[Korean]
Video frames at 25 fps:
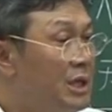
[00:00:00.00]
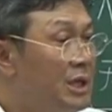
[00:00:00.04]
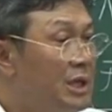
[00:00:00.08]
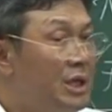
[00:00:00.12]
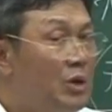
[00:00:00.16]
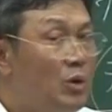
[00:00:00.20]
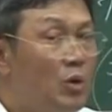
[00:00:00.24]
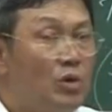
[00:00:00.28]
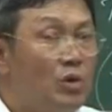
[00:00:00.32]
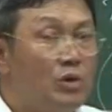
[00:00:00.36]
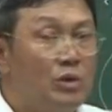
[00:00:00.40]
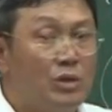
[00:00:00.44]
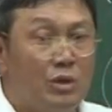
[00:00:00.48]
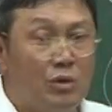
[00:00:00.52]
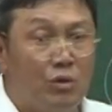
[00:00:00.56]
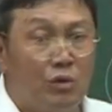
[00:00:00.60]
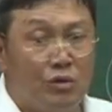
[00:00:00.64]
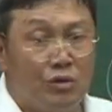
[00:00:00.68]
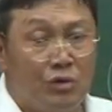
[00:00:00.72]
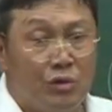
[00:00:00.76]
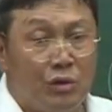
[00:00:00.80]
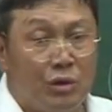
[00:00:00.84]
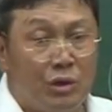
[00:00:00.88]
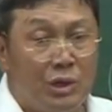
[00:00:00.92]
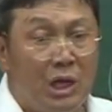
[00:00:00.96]

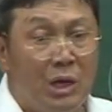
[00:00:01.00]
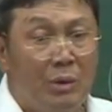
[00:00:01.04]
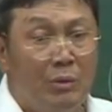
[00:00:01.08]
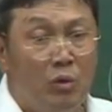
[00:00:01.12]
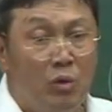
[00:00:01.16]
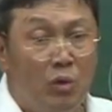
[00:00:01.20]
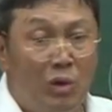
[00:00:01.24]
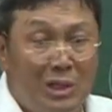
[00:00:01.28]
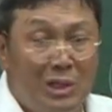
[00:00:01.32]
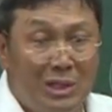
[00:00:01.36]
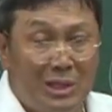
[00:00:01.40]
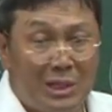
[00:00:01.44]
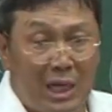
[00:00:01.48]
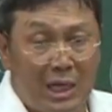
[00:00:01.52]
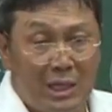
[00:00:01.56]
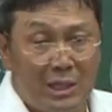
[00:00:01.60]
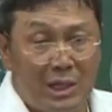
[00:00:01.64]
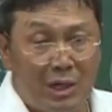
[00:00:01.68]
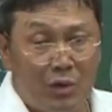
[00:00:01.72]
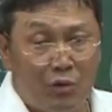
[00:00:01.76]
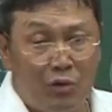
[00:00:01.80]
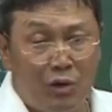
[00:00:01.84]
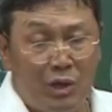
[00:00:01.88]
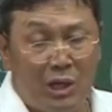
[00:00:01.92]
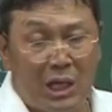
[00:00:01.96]
이곳저곳으로. 그 다음에 월살
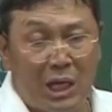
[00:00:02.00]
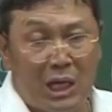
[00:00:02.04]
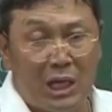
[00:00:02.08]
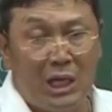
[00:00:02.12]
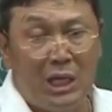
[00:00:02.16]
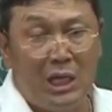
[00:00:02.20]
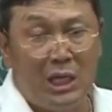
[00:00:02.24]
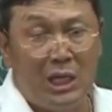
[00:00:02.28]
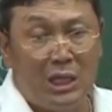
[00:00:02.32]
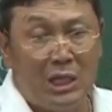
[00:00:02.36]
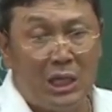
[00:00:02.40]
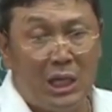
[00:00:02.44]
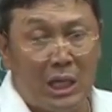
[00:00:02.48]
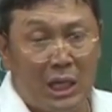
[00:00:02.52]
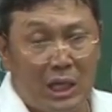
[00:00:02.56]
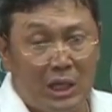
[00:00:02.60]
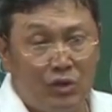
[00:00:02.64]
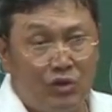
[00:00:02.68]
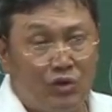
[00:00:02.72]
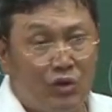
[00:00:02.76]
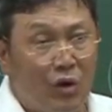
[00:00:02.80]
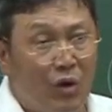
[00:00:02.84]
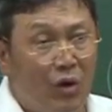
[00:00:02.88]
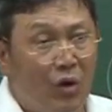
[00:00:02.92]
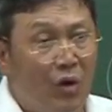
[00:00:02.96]
작용이 당연히
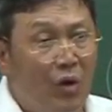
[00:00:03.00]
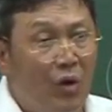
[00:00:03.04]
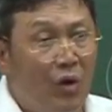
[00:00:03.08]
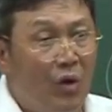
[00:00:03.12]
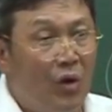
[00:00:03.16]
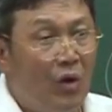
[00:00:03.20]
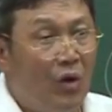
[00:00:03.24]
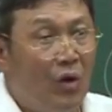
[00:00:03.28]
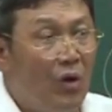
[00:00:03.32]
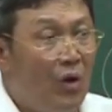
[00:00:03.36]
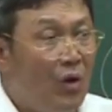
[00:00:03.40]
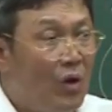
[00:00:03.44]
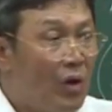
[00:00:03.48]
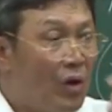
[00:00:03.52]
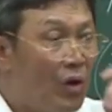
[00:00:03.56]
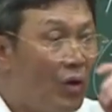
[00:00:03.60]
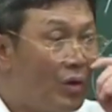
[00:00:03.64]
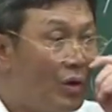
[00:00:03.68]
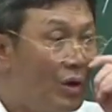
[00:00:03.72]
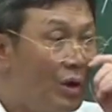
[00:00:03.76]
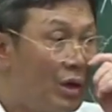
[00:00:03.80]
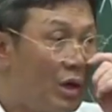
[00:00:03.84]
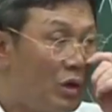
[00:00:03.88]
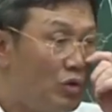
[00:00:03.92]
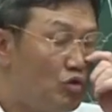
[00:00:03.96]
일어나겠죠.
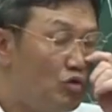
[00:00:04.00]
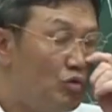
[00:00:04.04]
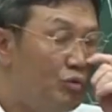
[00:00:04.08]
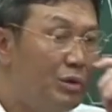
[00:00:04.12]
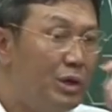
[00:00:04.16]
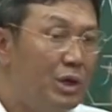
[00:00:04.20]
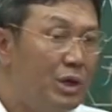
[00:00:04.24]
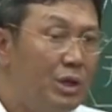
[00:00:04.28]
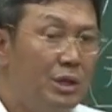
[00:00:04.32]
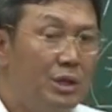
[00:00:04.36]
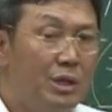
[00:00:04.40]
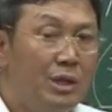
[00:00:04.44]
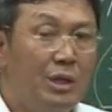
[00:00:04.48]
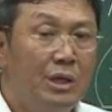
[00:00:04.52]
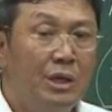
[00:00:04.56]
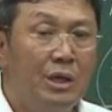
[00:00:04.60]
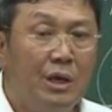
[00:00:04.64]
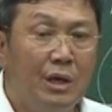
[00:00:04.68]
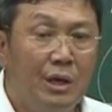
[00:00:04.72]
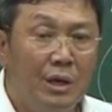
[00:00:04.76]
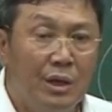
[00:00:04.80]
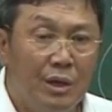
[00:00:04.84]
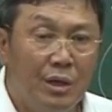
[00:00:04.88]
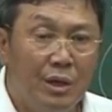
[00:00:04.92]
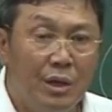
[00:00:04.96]
그러니까 주변이
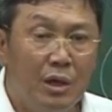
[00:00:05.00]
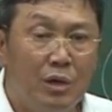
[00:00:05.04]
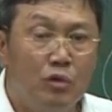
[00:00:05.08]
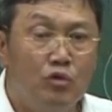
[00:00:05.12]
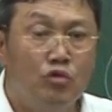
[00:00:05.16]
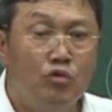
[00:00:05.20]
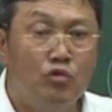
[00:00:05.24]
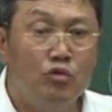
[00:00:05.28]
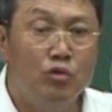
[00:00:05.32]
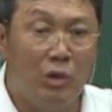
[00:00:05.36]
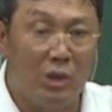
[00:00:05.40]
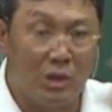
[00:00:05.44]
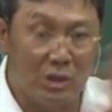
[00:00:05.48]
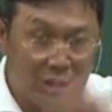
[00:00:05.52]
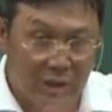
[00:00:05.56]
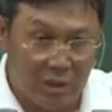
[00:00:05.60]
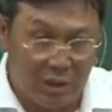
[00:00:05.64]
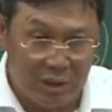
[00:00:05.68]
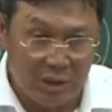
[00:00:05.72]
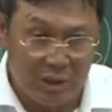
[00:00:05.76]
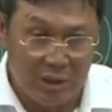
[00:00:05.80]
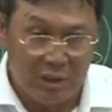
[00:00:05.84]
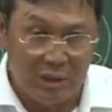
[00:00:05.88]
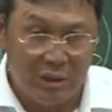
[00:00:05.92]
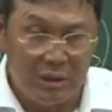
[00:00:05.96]

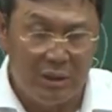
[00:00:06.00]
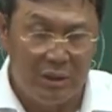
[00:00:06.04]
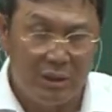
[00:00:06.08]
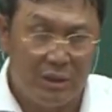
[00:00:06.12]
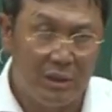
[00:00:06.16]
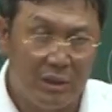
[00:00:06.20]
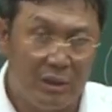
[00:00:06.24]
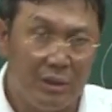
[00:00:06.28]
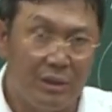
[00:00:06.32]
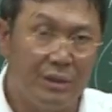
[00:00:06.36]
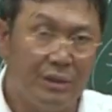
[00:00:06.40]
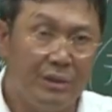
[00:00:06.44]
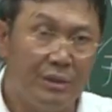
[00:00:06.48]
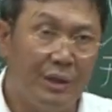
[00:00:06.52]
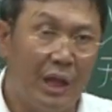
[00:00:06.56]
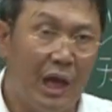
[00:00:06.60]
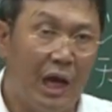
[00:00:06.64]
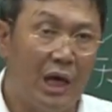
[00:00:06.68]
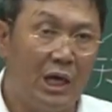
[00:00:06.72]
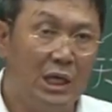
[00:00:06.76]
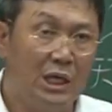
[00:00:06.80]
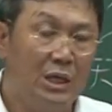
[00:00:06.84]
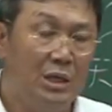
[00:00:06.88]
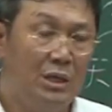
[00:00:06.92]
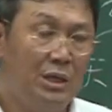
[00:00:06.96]
어두워서
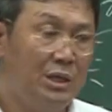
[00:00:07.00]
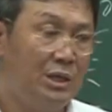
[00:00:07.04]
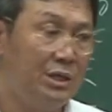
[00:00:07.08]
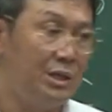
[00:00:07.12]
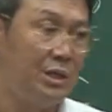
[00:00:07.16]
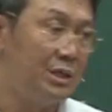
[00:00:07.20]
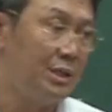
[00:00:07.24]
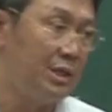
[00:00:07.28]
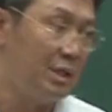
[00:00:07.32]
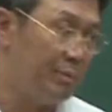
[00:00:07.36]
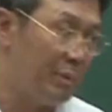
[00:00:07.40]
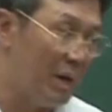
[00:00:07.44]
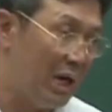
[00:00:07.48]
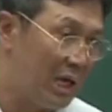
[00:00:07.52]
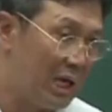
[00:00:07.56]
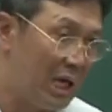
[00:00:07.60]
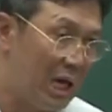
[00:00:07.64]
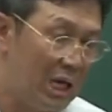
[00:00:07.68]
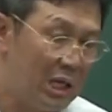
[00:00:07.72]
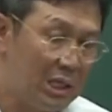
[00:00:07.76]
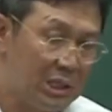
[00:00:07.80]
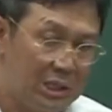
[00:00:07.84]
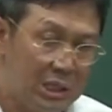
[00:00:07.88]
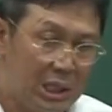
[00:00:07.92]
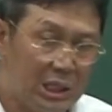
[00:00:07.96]
내가 이리저리
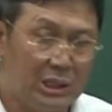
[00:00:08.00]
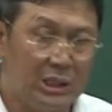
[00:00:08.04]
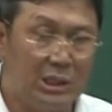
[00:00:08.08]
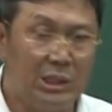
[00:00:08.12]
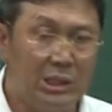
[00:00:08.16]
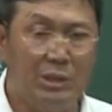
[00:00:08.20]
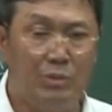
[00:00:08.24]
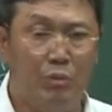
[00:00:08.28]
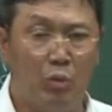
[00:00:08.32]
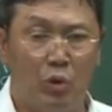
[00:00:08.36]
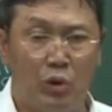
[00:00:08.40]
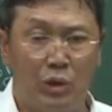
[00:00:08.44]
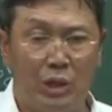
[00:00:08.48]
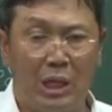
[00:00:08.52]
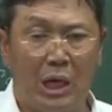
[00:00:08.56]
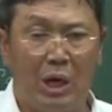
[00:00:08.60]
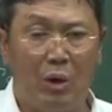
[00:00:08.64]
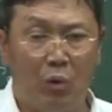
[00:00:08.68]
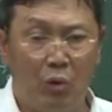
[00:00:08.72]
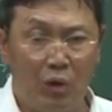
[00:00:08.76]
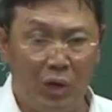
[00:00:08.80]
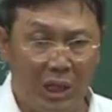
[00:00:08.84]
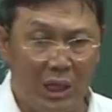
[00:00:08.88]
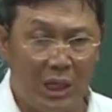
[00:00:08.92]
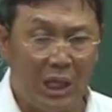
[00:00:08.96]
방향을 찾지
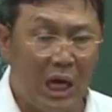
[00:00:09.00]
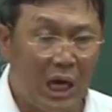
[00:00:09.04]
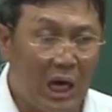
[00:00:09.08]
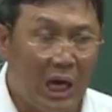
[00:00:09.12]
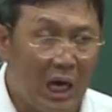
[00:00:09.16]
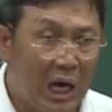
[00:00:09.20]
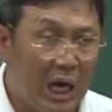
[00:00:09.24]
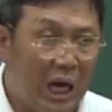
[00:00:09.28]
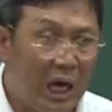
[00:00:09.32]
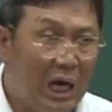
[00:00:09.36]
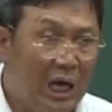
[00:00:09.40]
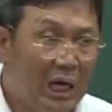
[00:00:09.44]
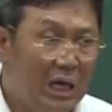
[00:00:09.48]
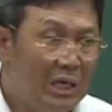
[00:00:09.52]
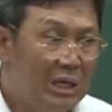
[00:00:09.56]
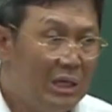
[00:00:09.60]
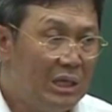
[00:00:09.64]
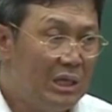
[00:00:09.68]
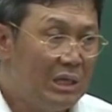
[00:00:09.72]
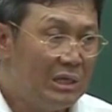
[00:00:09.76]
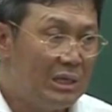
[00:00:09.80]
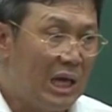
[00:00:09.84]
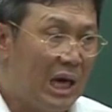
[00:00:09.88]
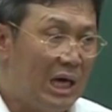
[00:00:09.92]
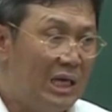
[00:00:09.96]
못하고 있다가
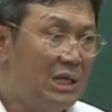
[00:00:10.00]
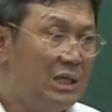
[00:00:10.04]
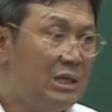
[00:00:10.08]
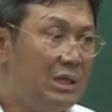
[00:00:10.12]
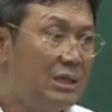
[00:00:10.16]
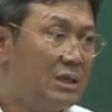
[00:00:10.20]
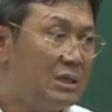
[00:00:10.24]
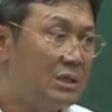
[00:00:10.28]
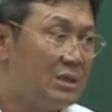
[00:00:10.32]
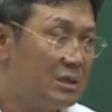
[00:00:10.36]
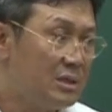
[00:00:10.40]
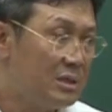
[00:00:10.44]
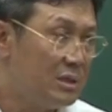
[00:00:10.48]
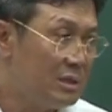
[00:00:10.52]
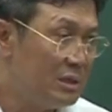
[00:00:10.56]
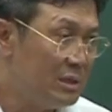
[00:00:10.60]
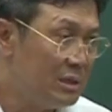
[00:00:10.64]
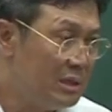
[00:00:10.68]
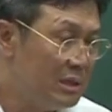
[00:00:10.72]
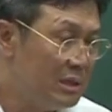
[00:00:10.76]
달이 떠서